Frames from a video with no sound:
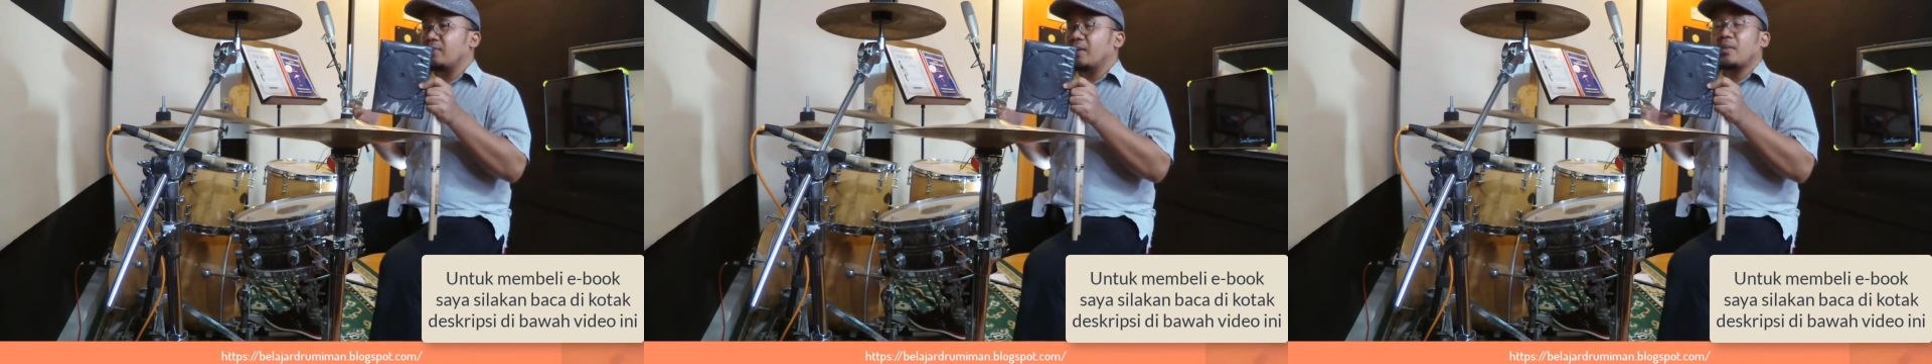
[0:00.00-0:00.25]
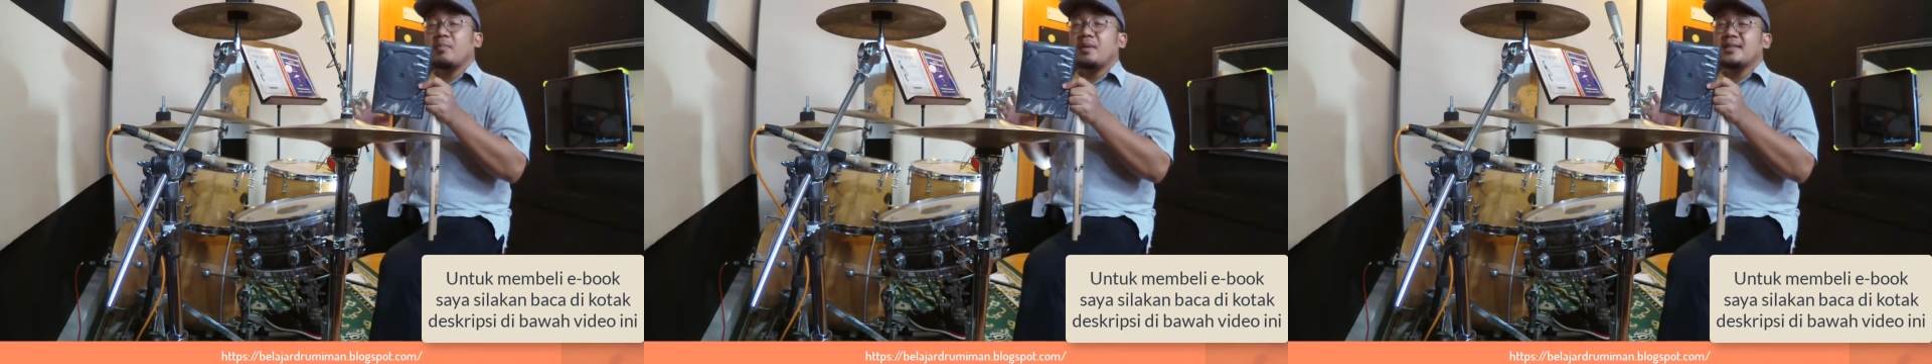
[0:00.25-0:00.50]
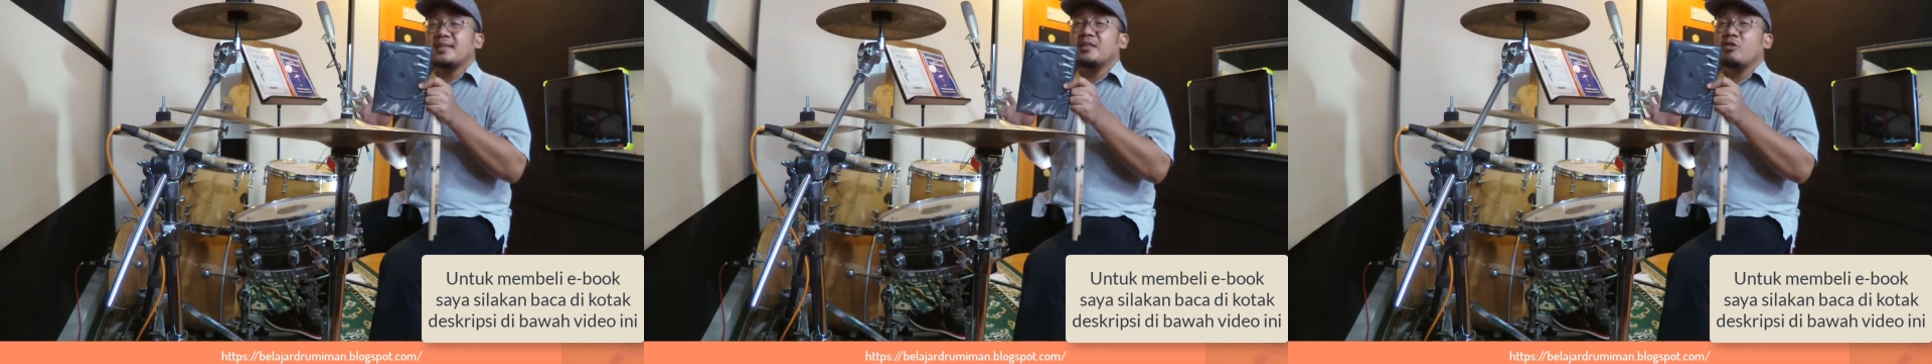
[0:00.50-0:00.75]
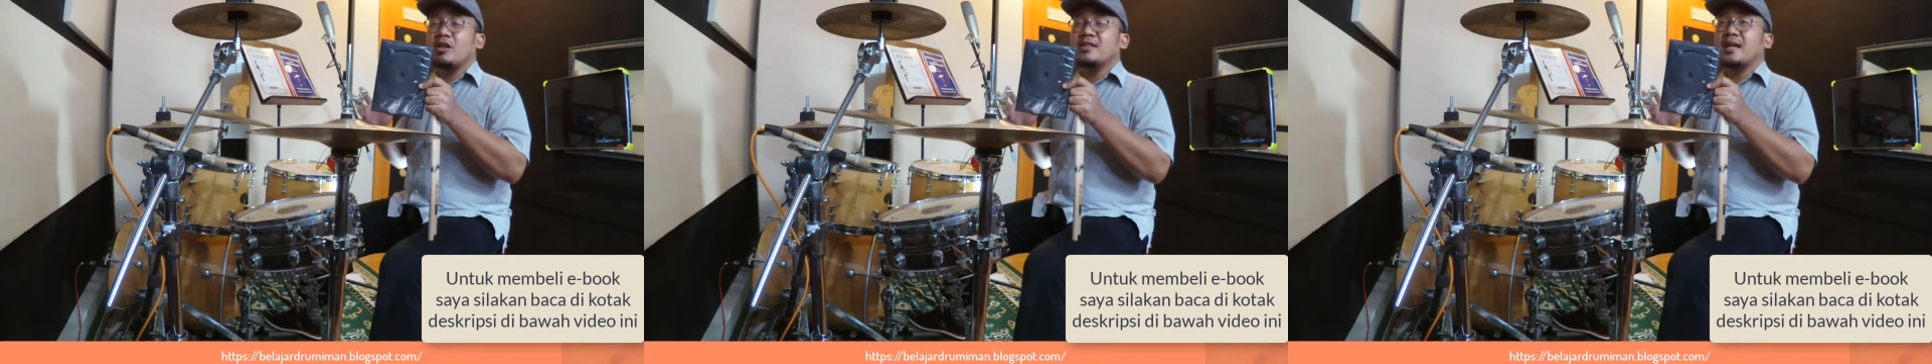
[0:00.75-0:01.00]
yang memang masih
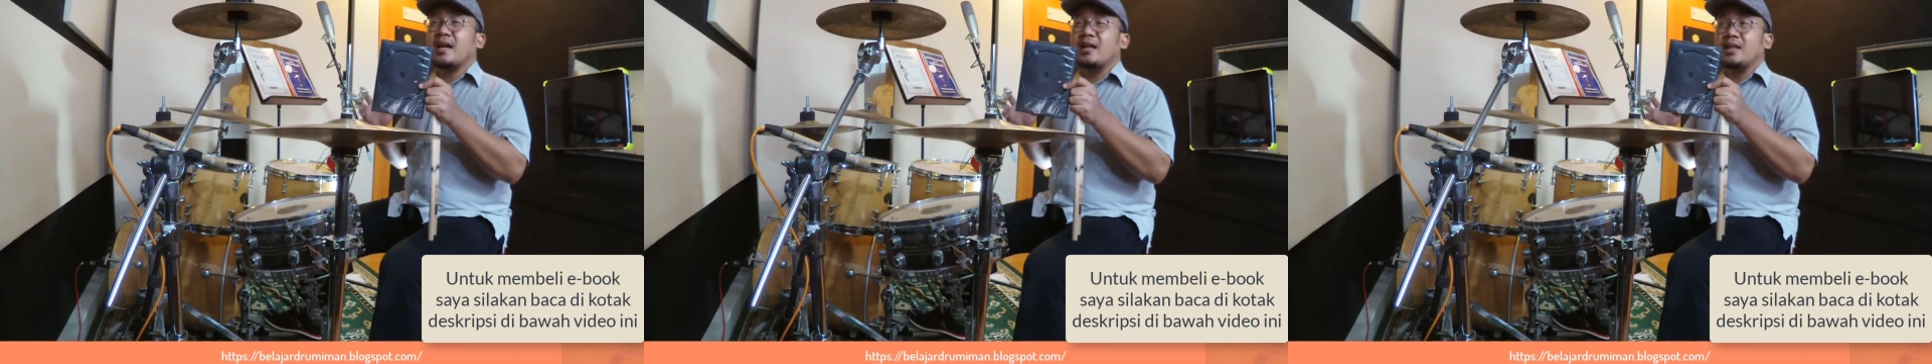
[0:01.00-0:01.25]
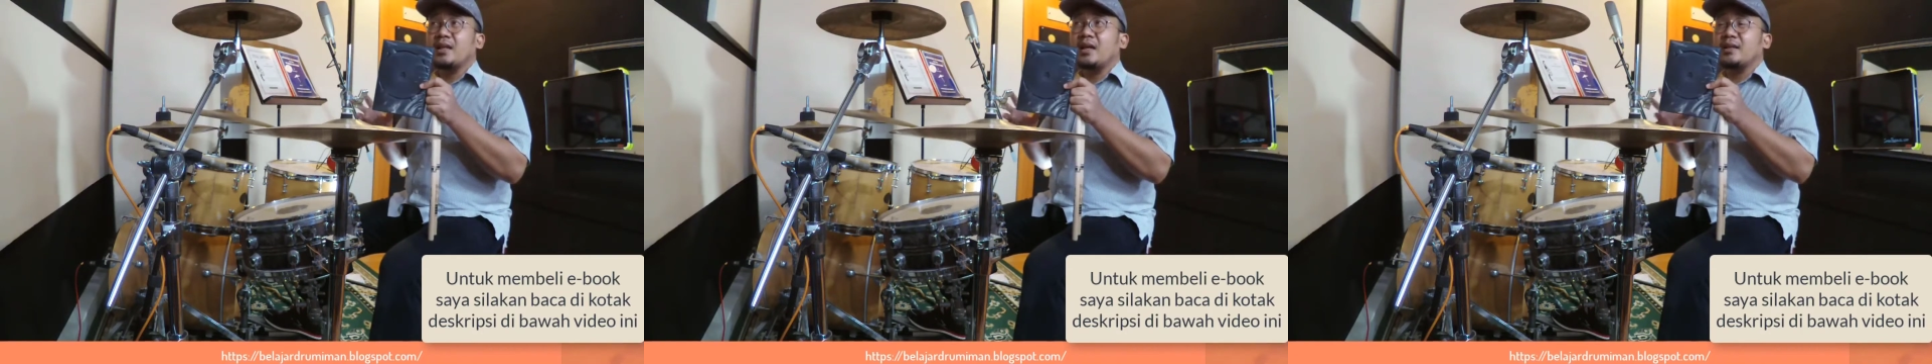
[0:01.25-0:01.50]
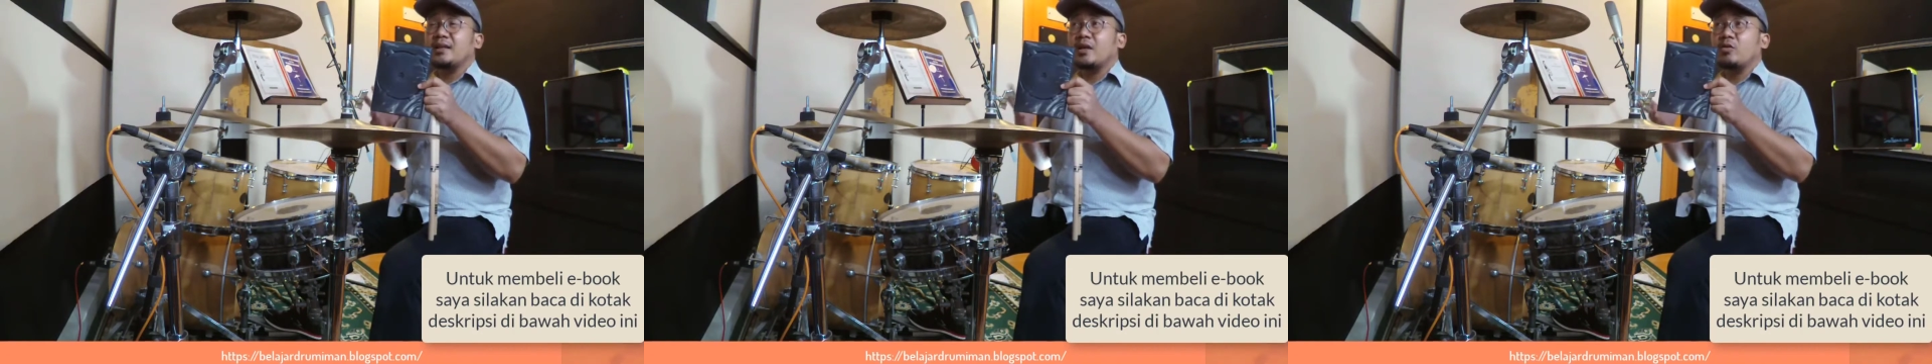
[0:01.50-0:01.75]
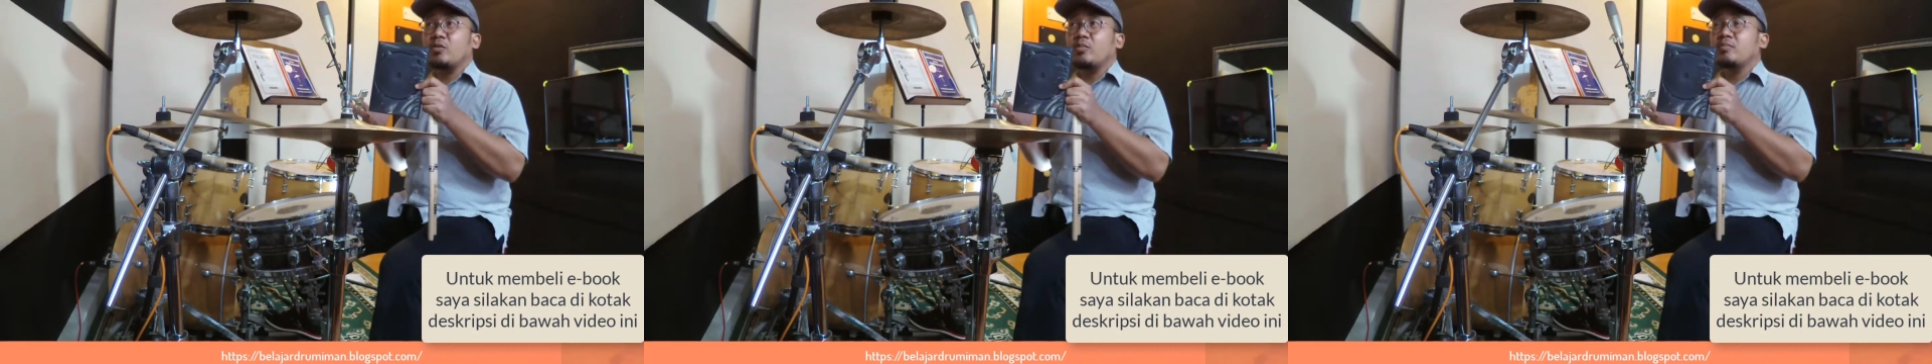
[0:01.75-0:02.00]
nol sekali nggak
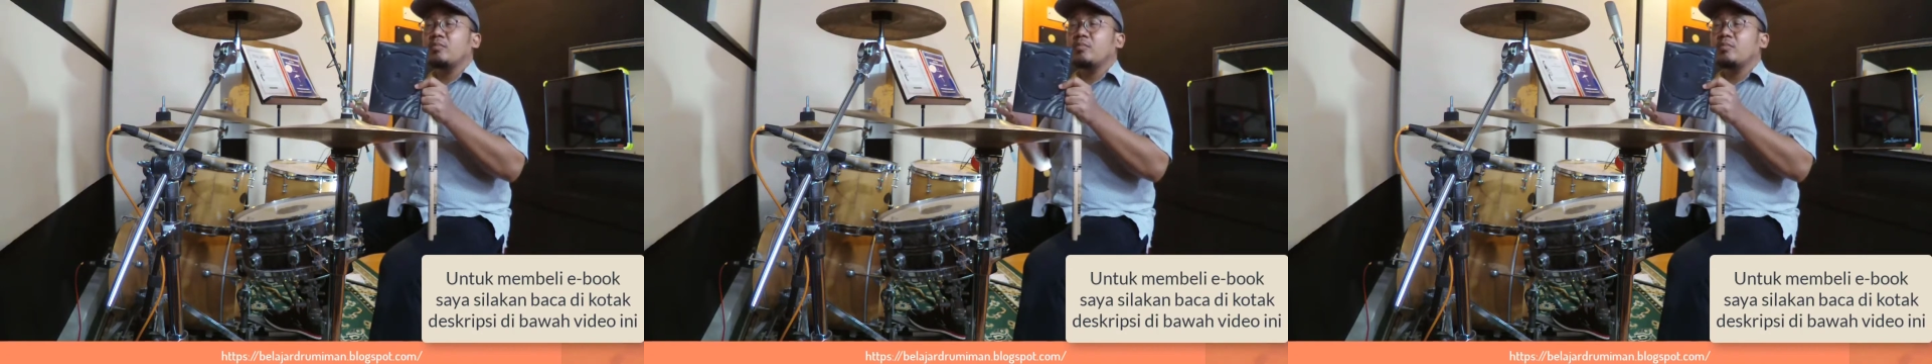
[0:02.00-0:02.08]
tahu